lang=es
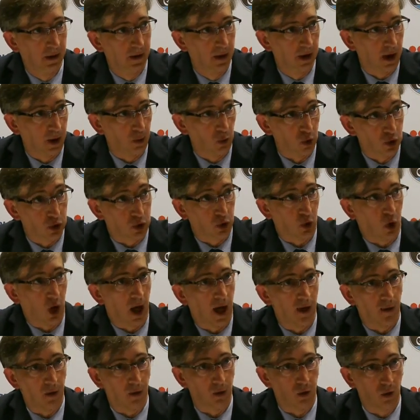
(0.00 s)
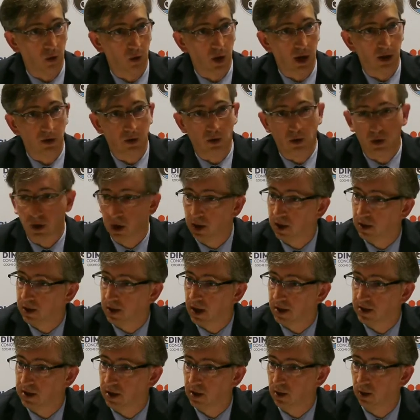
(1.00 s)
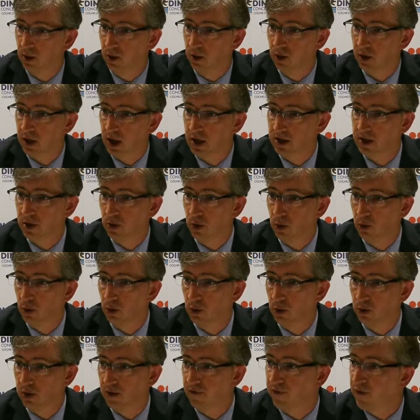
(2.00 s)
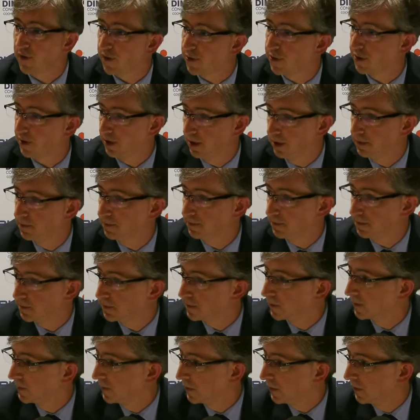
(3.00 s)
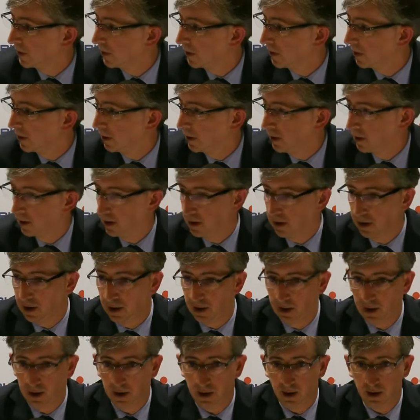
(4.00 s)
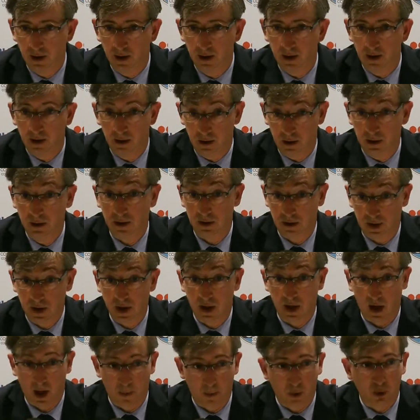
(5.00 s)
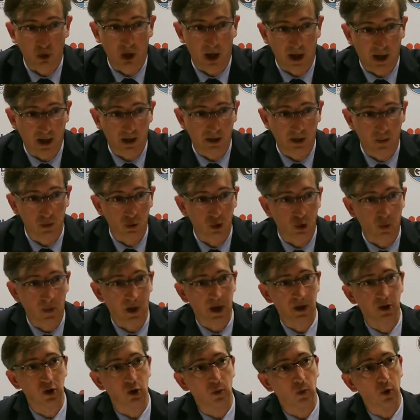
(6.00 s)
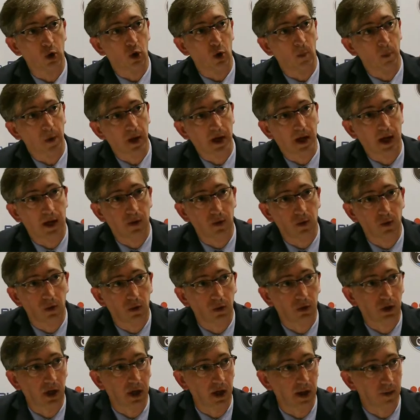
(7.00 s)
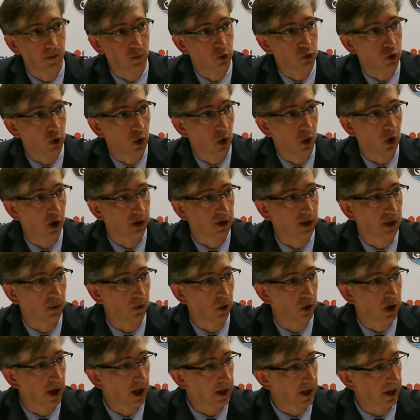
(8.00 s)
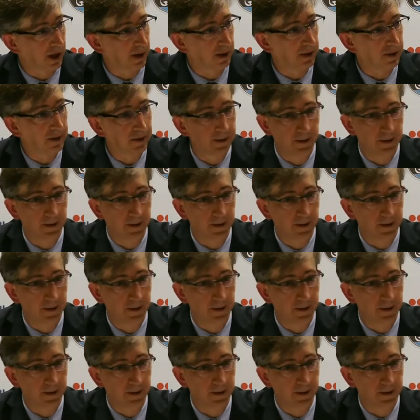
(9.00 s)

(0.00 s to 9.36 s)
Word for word: a nuestro lado, ¿no? un año que, que ha, sido, que ha sido duro, difícil y, sin el apoyo de la gente pues hubiera sido muy complicado. ¿no? Teníamos un objetivo que era